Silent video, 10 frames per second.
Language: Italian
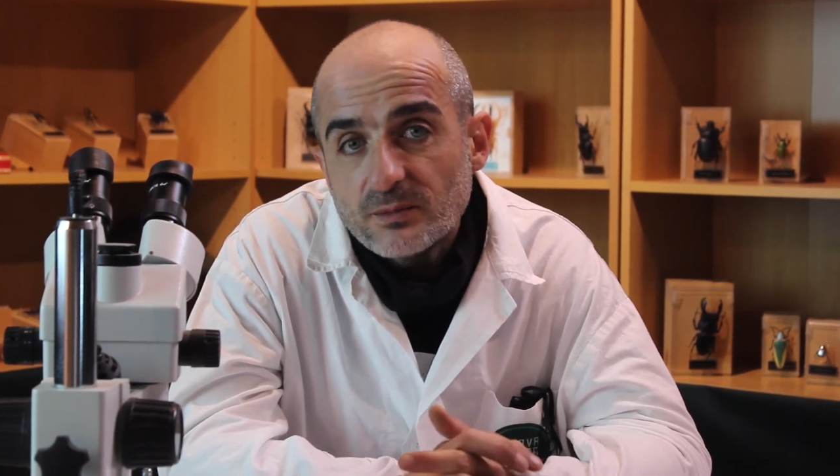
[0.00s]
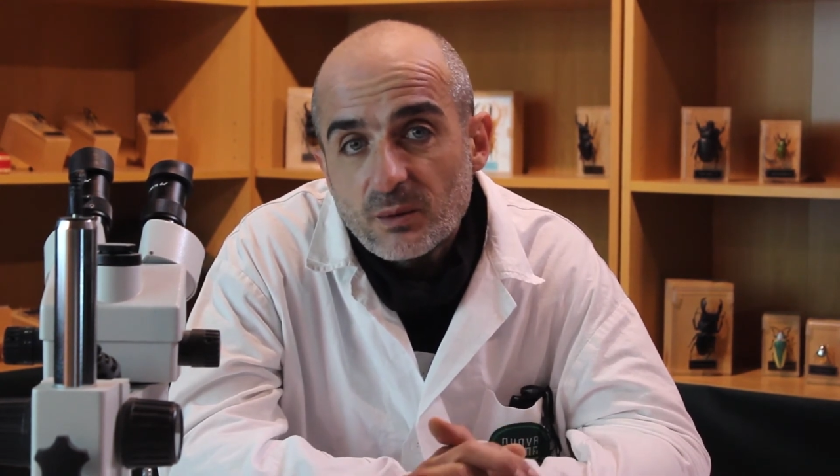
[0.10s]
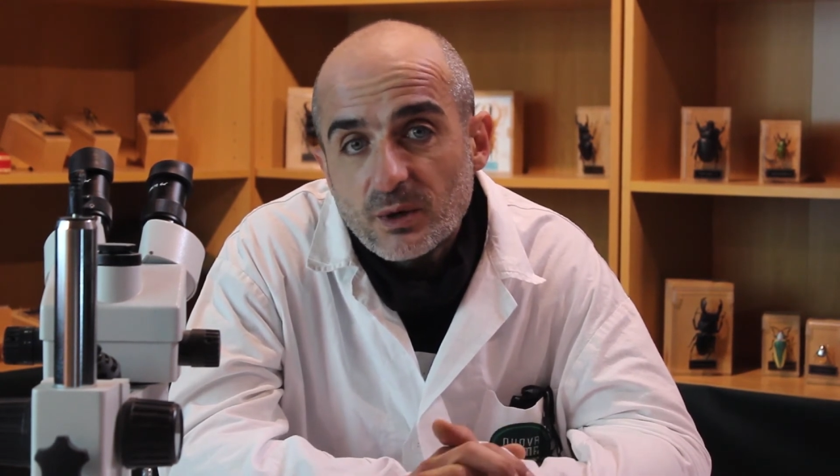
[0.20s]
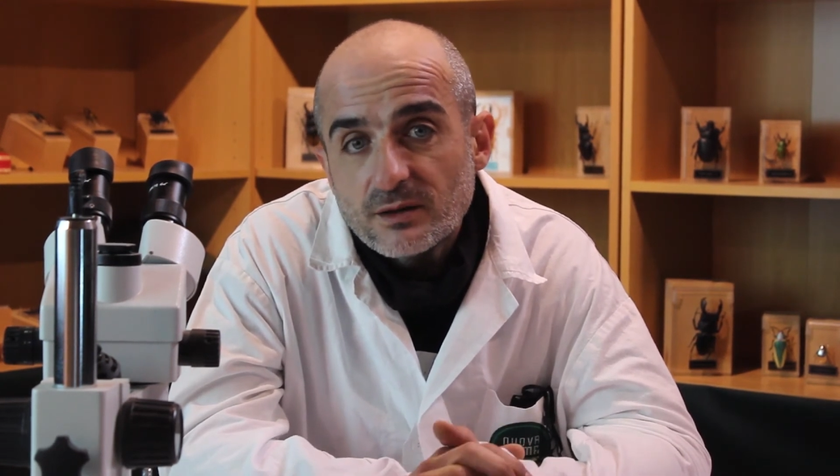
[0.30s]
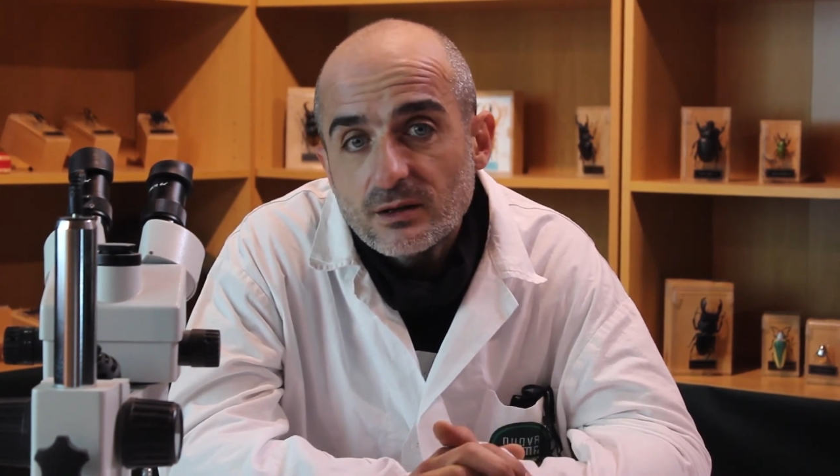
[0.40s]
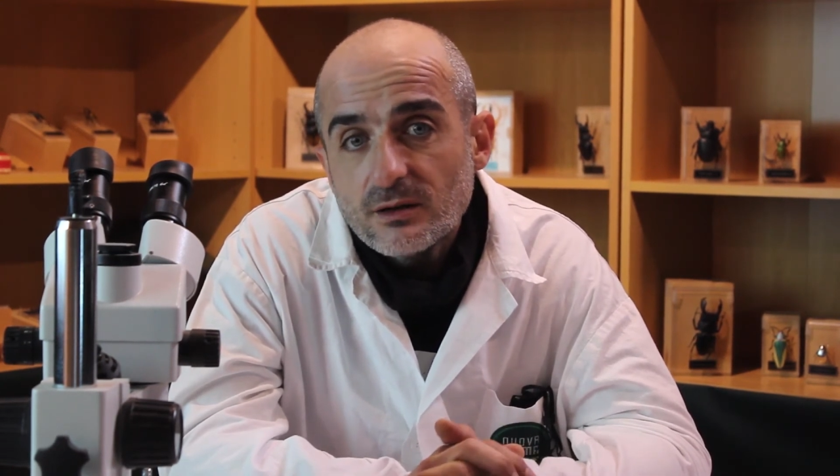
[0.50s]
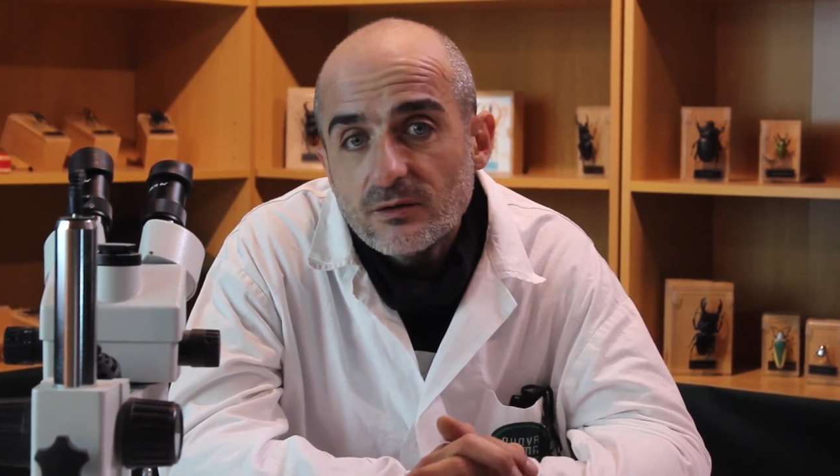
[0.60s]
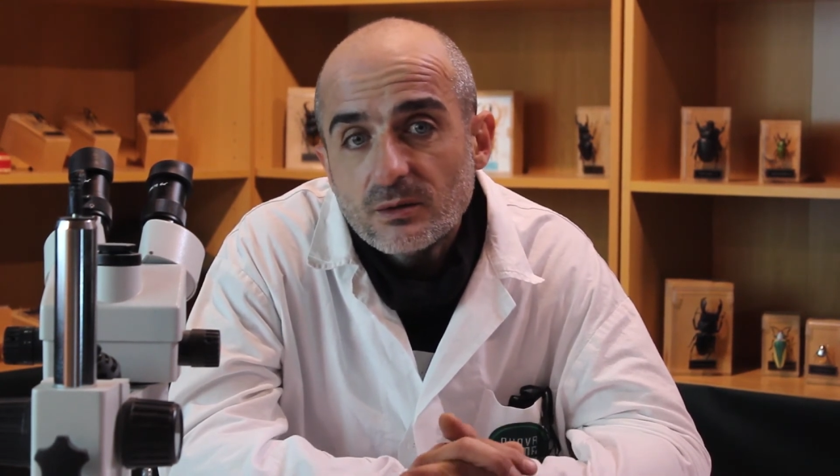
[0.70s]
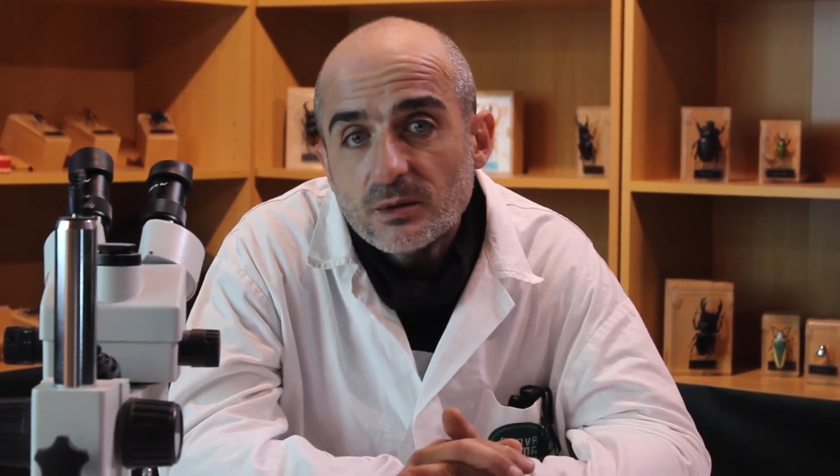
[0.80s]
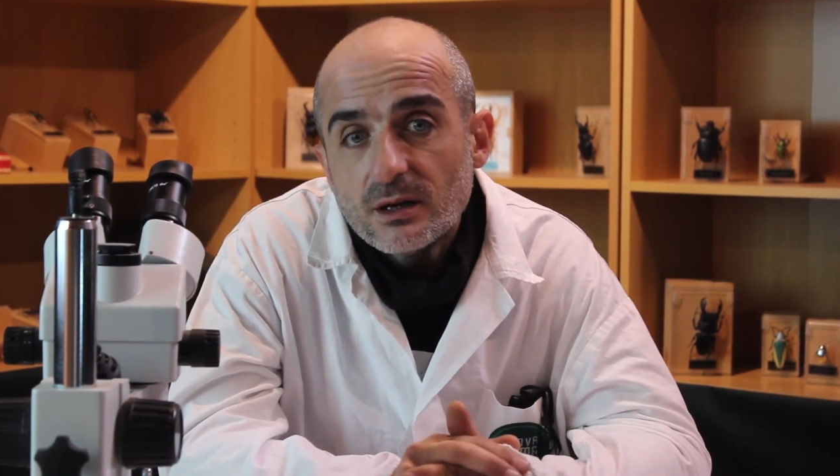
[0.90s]
da parte delle
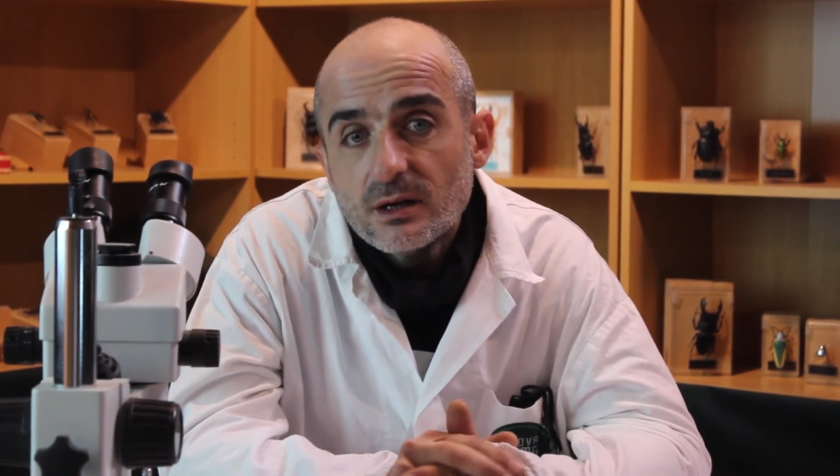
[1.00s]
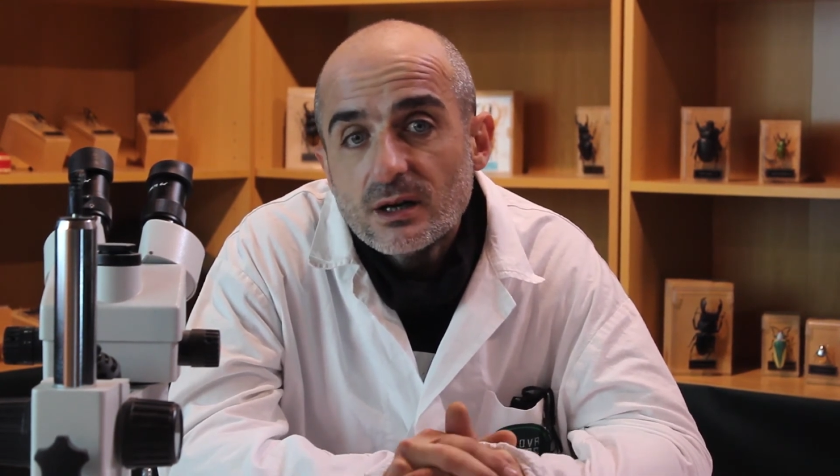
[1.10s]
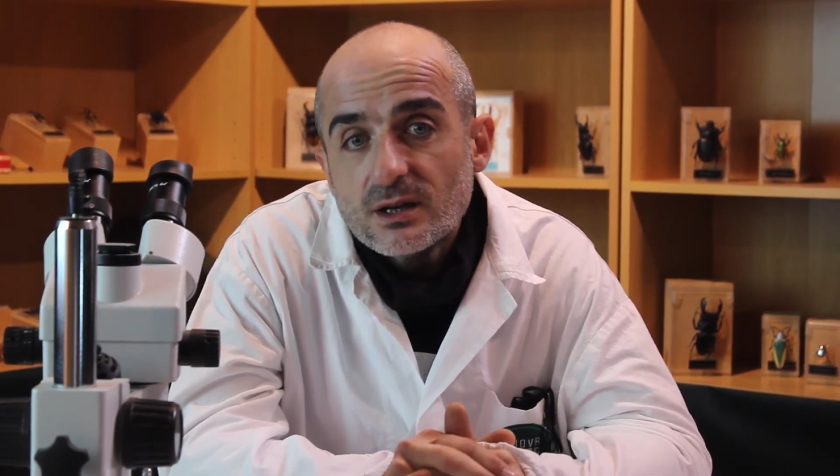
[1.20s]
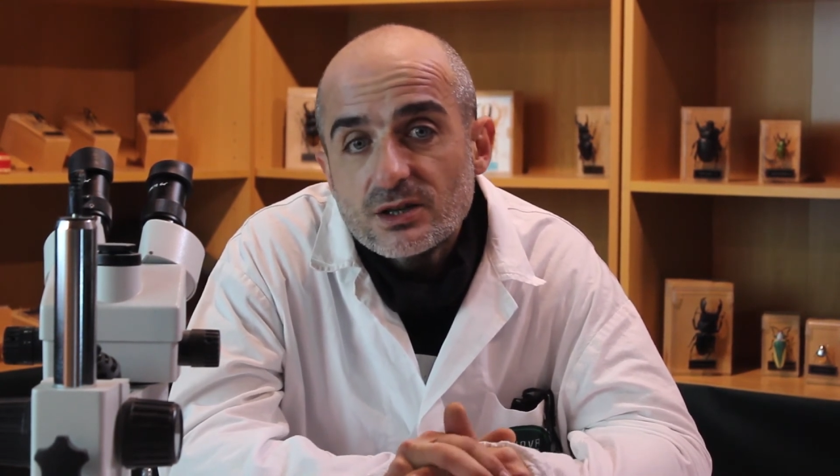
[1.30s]
femmine